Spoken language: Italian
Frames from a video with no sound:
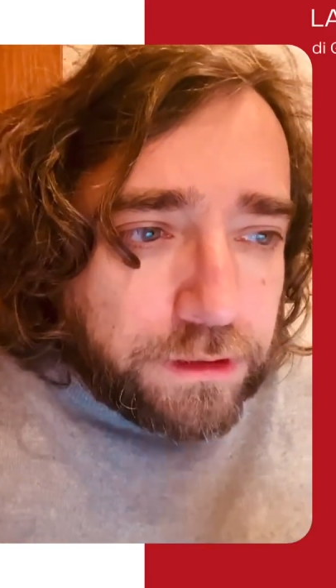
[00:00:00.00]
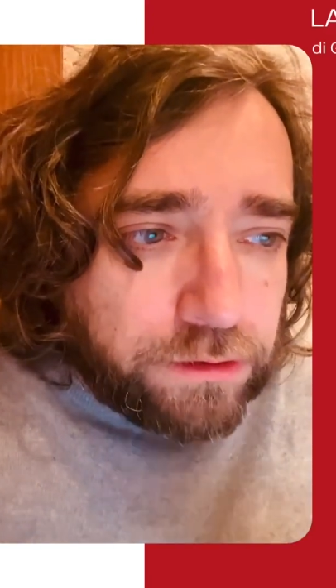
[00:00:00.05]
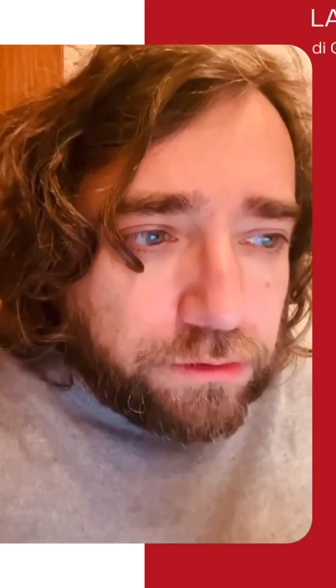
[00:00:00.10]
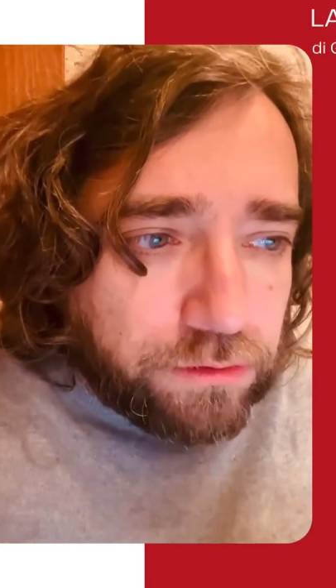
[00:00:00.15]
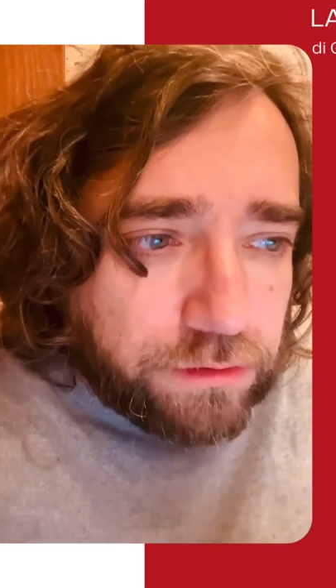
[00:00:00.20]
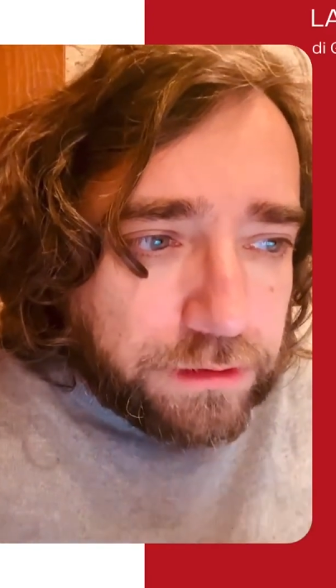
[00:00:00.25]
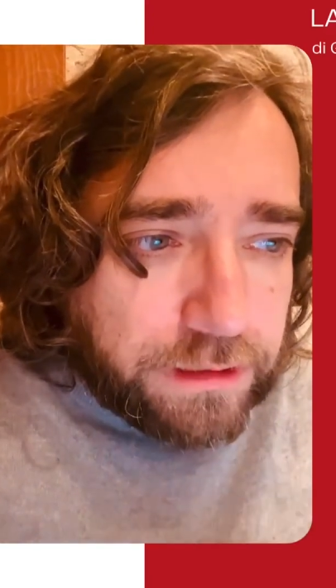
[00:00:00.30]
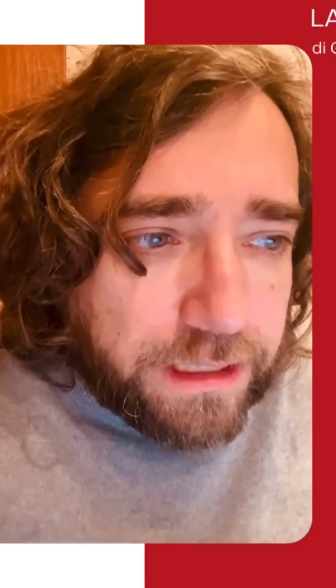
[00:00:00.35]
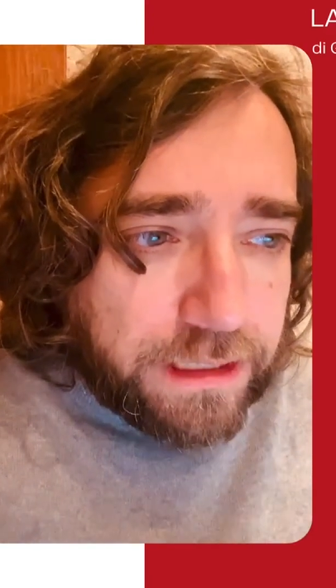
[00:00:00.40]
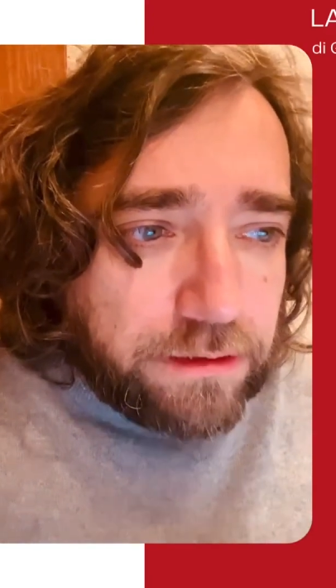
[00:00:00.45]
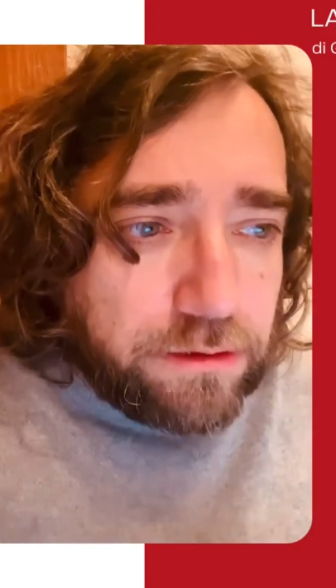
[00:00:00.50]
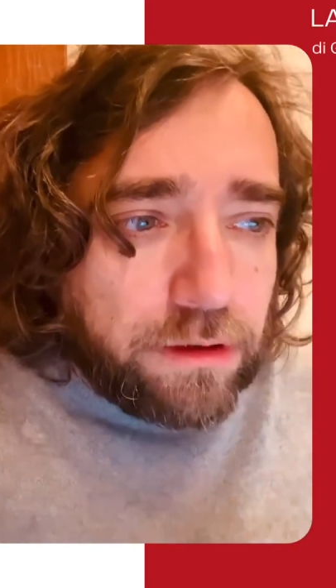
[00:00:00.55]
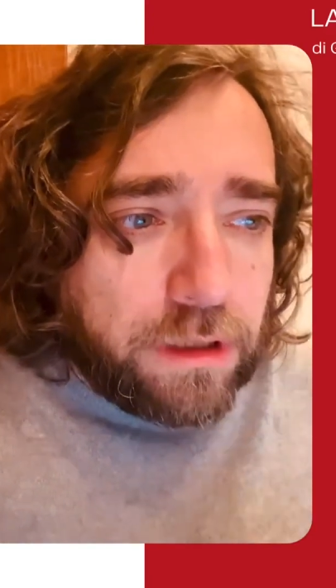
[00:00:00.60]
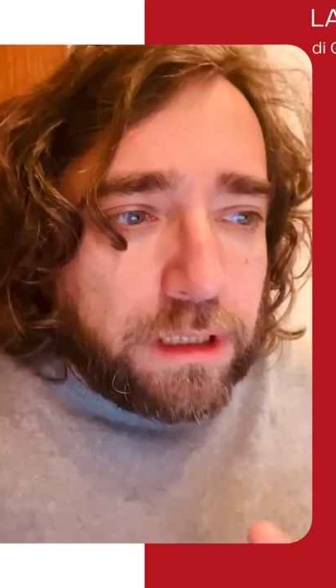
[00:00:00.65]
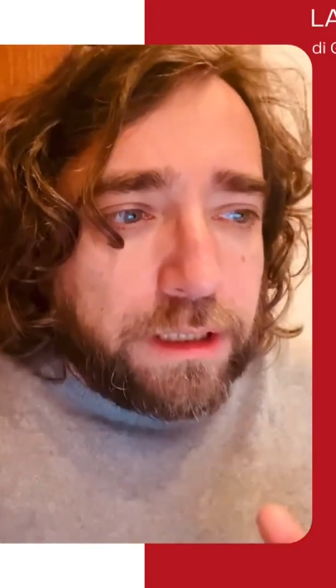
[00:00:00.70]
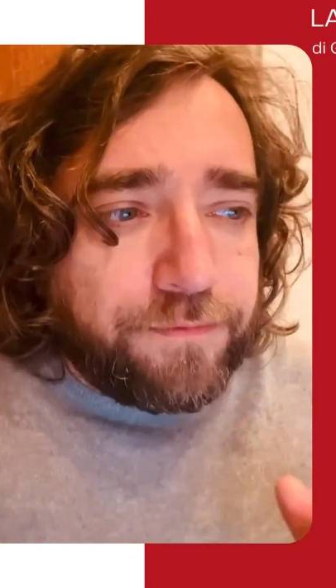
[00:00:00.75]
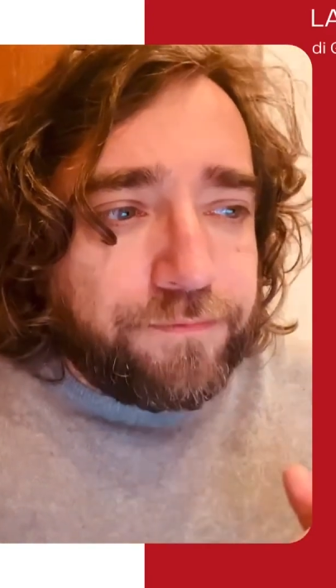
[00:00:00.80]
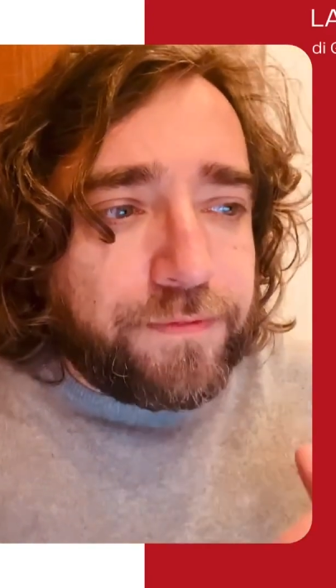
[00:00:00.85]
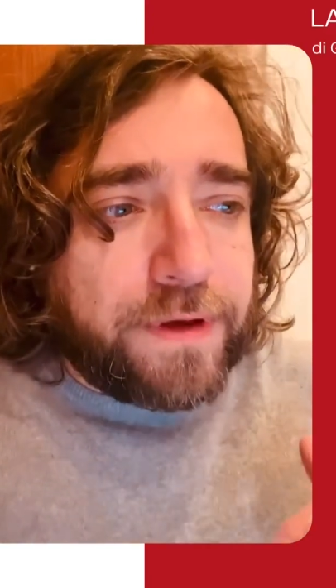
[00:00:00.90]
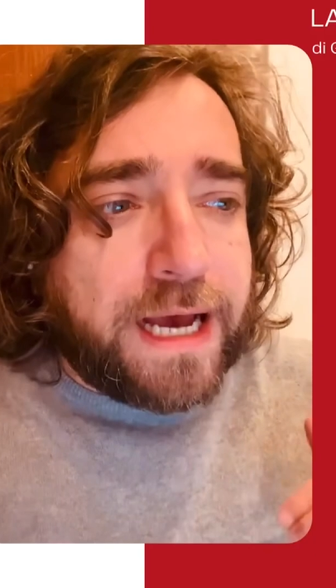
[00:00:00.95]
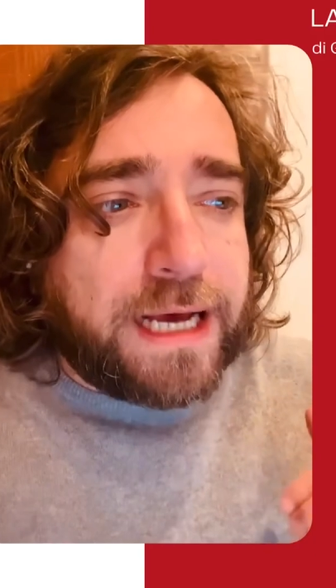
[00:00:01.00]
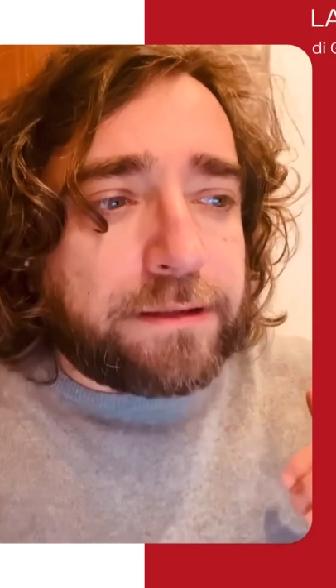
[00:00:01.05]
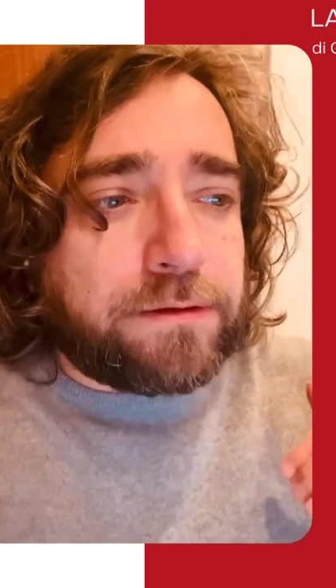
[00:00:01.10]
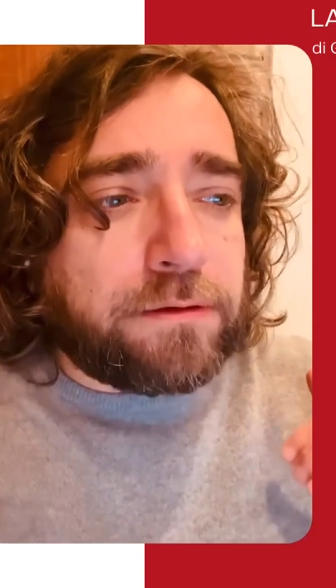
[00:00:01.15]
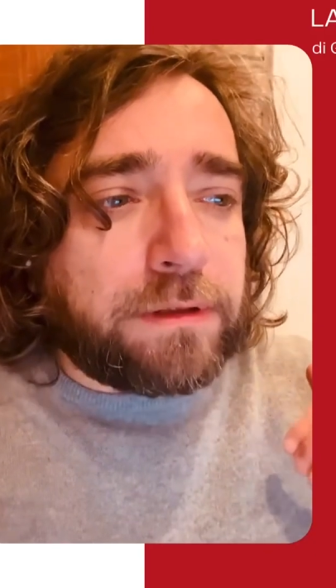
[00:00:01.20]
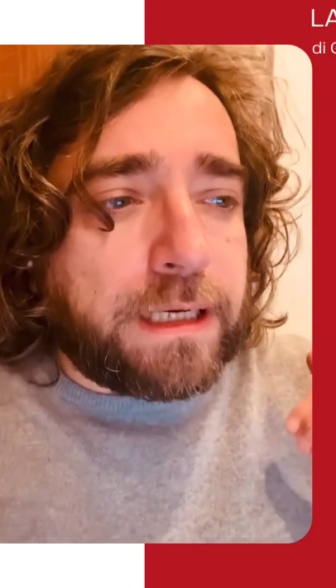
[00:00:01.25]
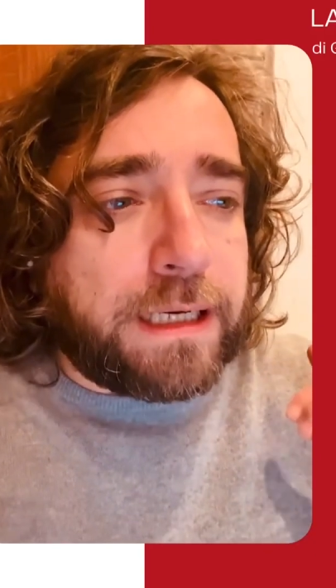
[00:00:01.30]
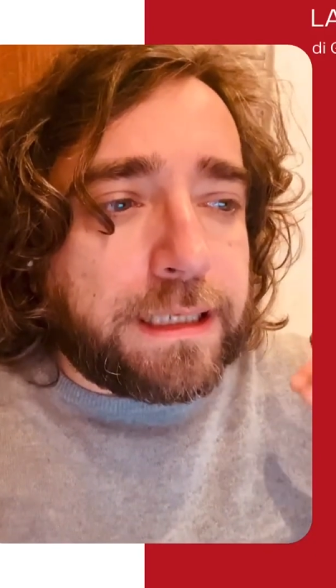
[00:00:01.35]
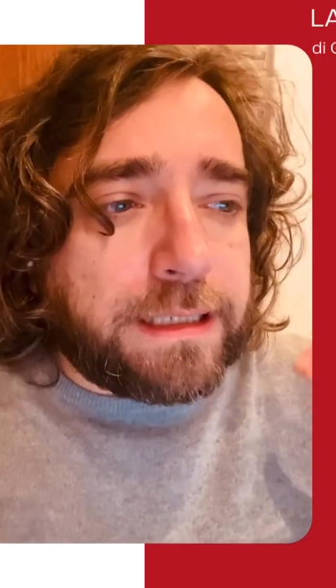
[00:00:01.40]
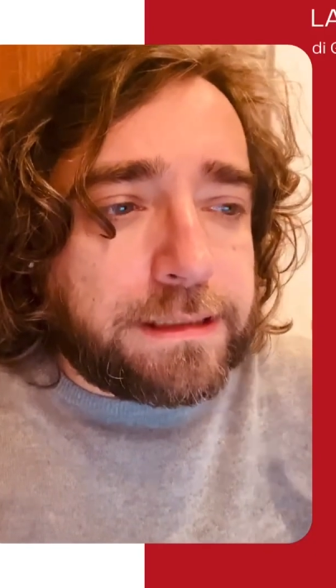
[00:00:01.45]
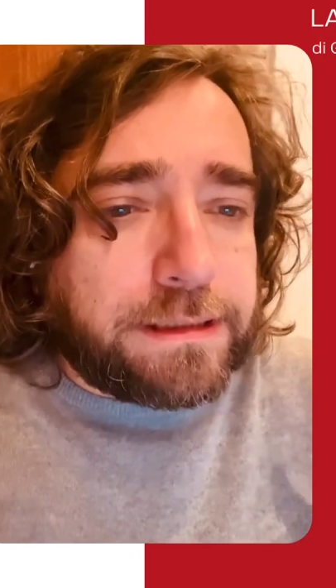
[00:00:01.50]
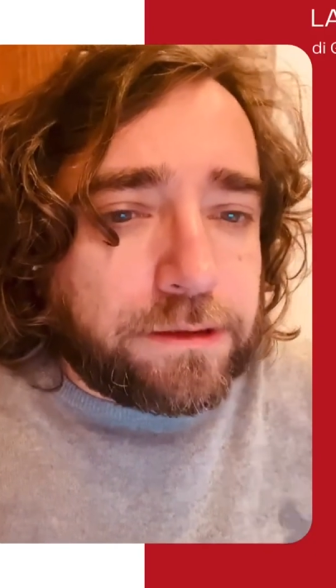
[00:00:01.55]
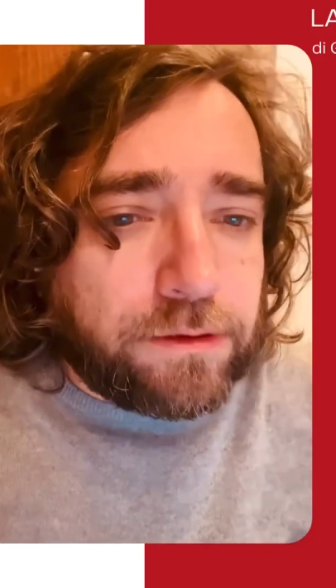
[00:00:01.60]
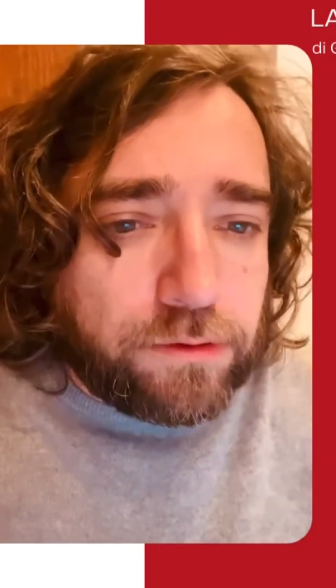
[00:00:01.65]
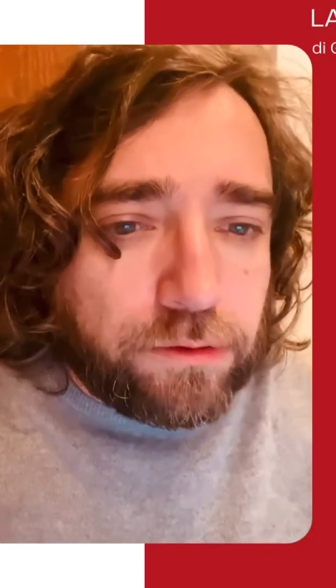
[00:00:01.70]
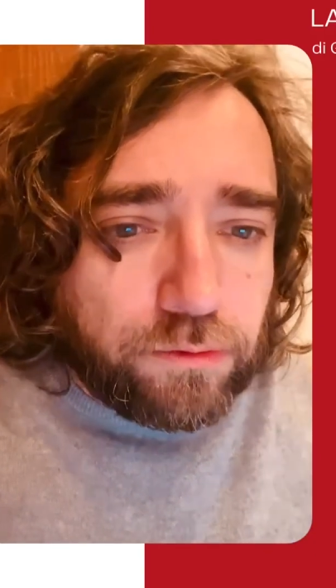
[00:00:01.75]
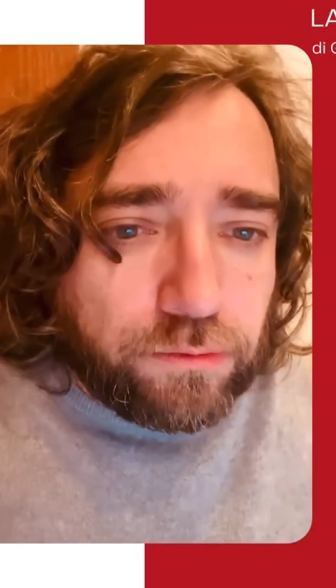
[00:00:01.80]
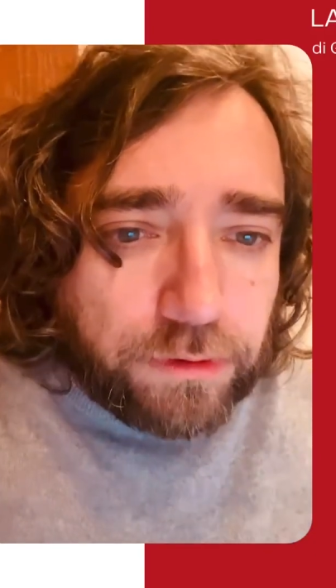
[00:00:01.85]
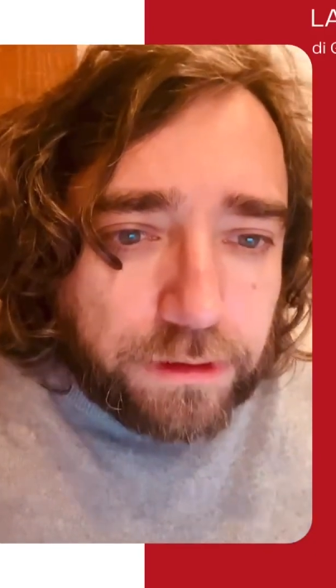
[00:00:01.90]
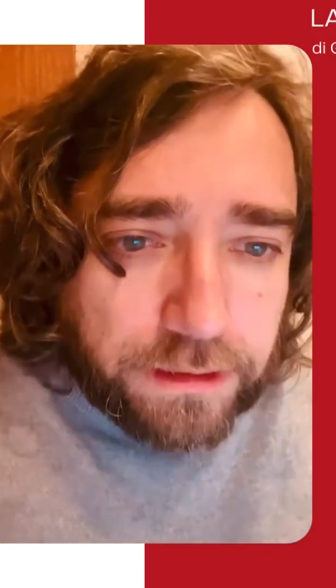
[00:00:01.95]
sostegno all'inviato delle Nazioni
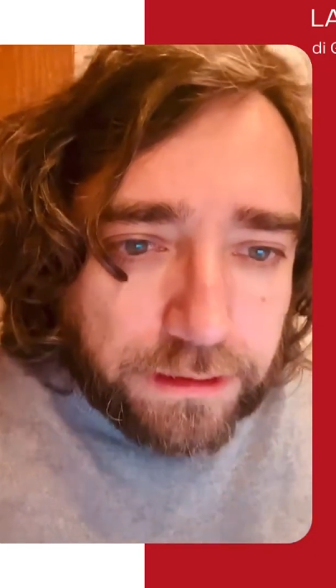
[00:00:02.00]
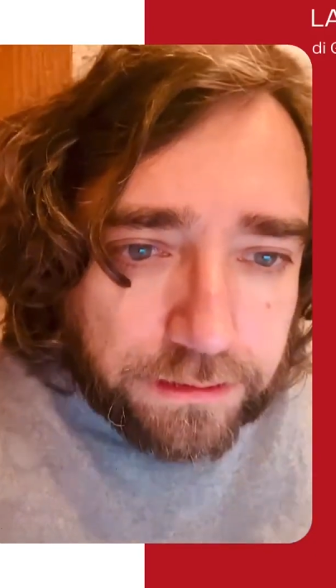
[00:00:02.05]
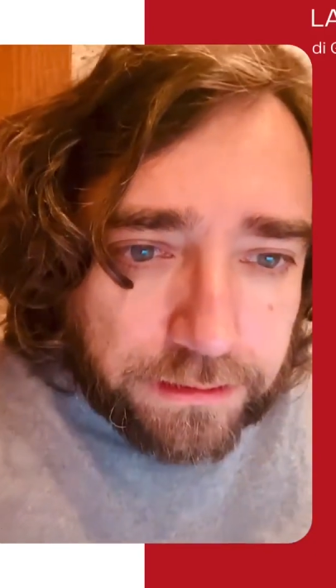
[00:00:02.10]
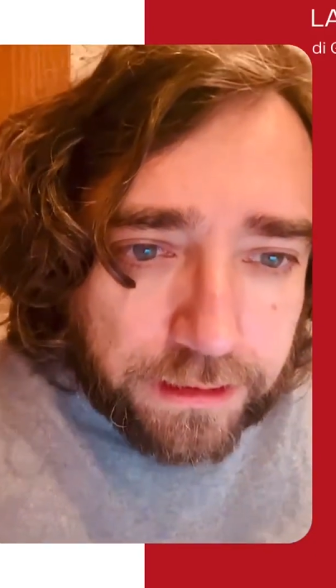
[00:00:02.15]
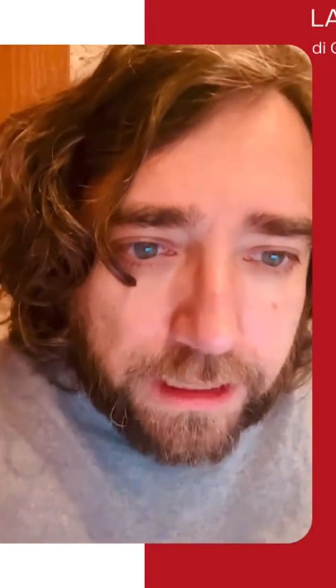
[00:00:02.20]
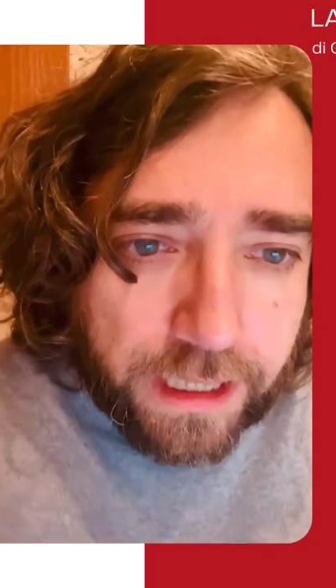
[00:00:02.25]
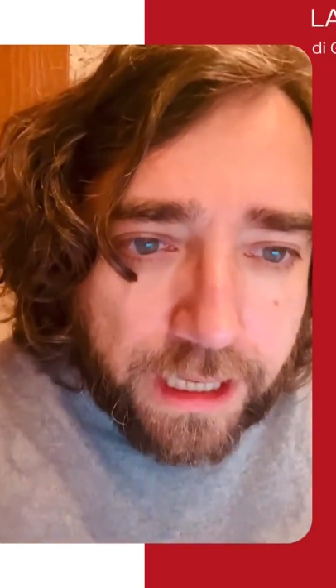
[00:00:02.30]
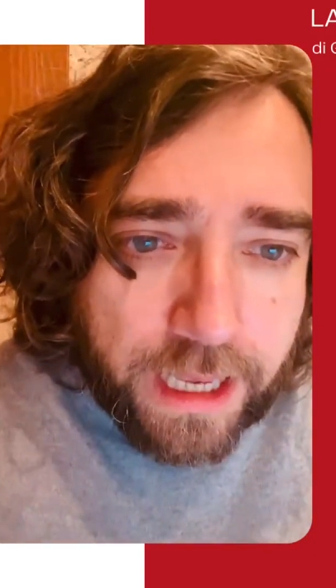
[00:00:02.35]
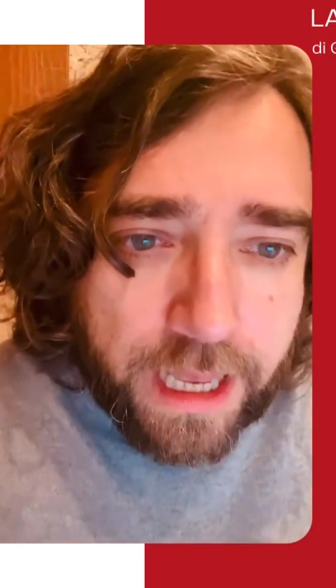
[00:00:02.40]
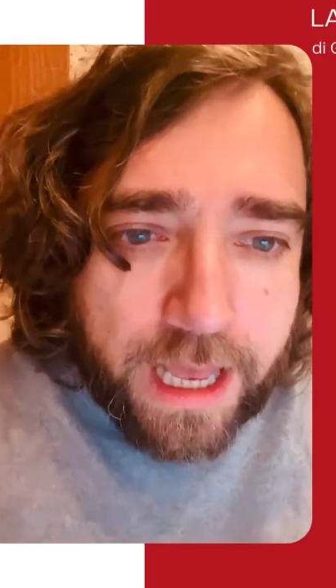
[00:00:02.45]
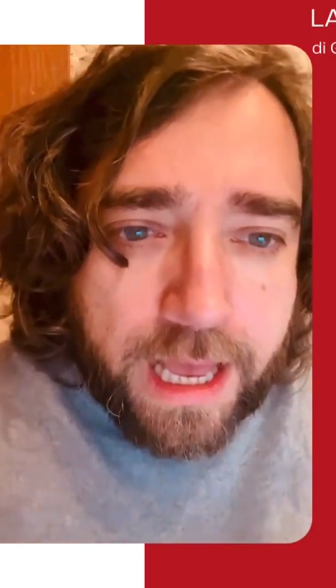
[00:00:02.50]
Unite,